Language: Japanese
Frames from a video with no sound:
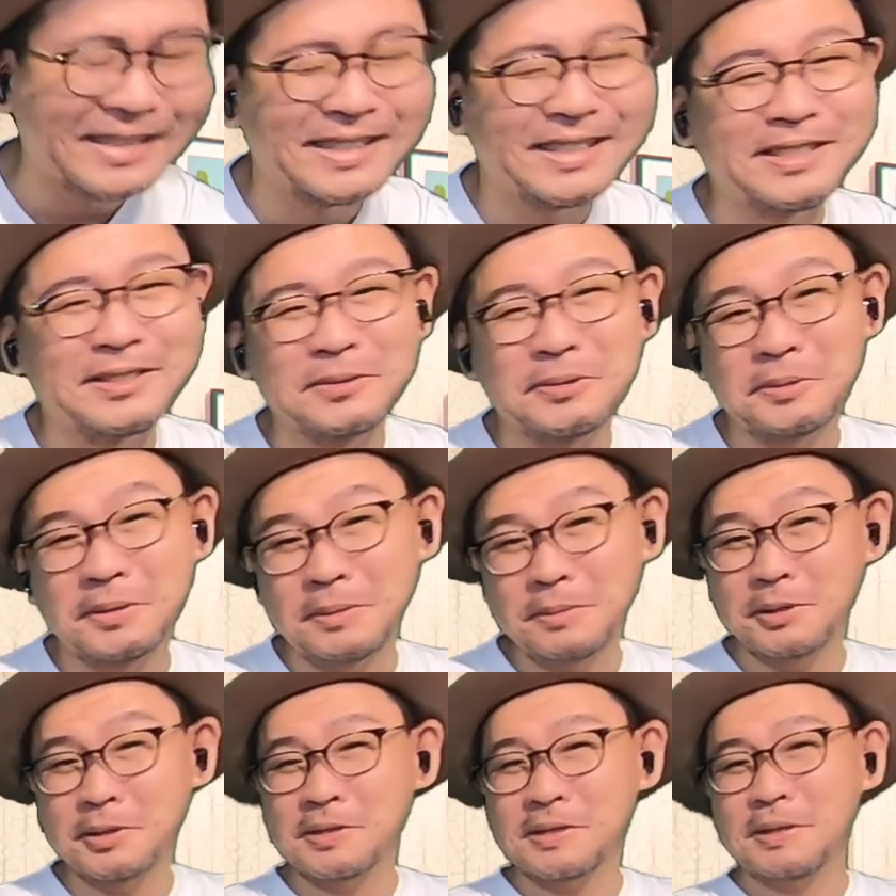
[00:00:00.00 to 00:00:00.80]
以上動
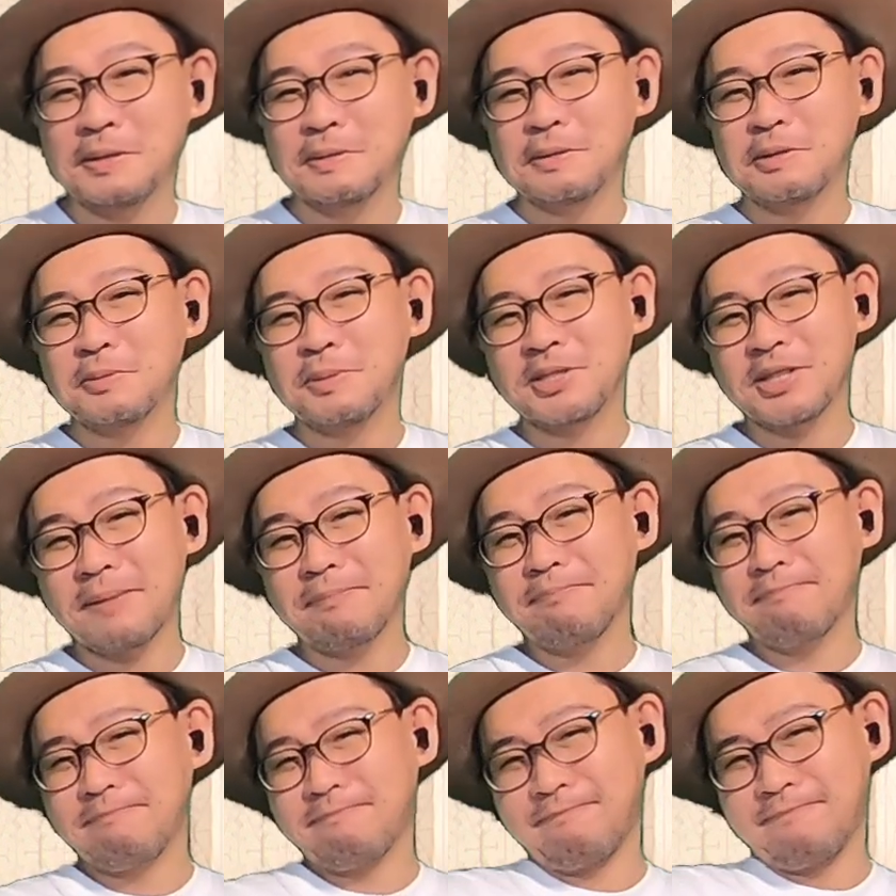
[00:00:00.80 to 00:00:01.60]
画部とお送りしました
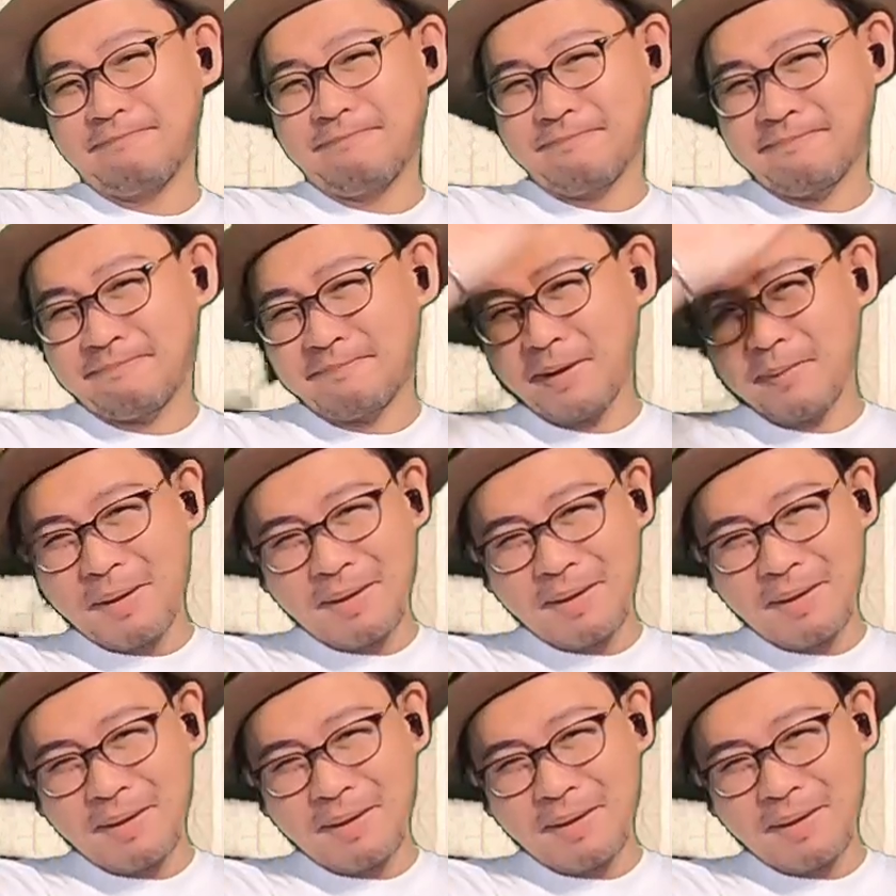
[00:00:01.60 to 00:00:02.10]
バ